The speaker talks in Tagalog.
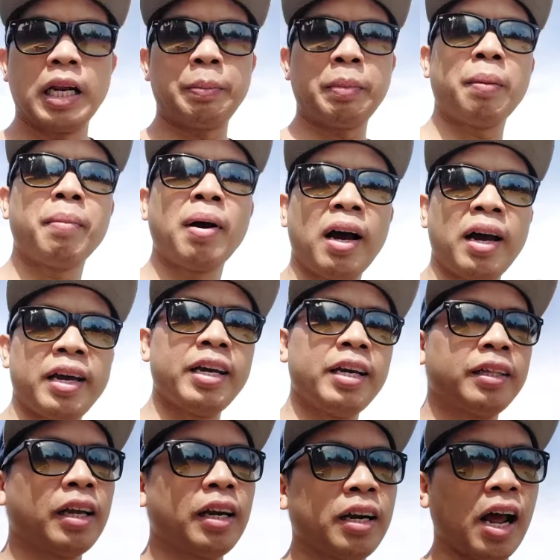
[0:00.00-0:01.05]
may mga
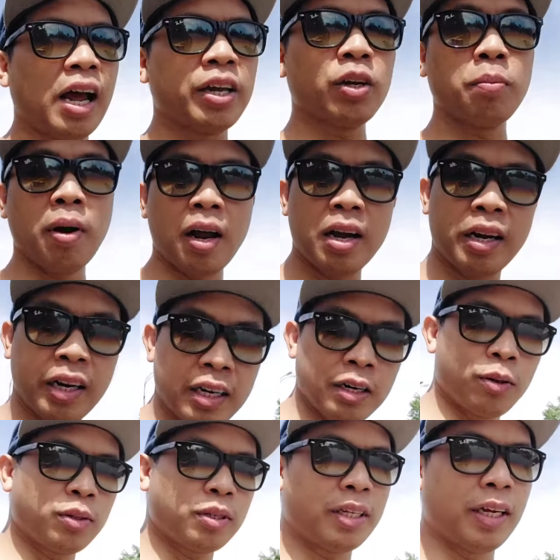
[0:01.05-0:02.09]
heater nga yung mga greenhouse